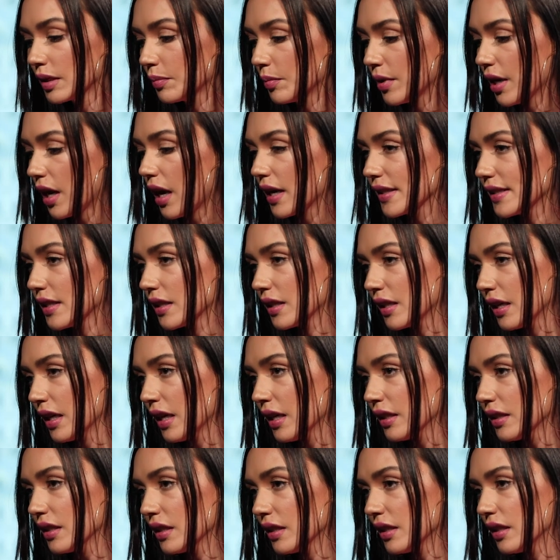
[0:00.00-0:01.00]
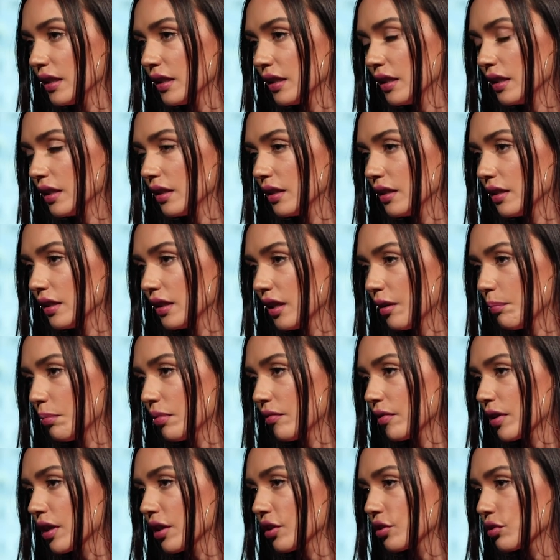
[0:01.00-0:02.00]
От меня хотят это, и я
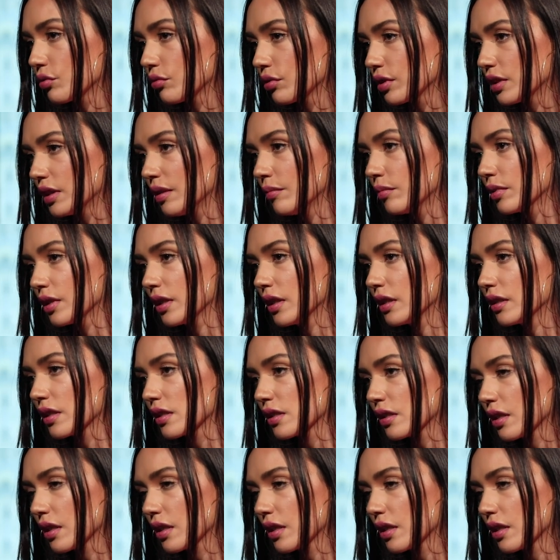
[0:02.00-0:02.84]
поворачиваюсь именно этой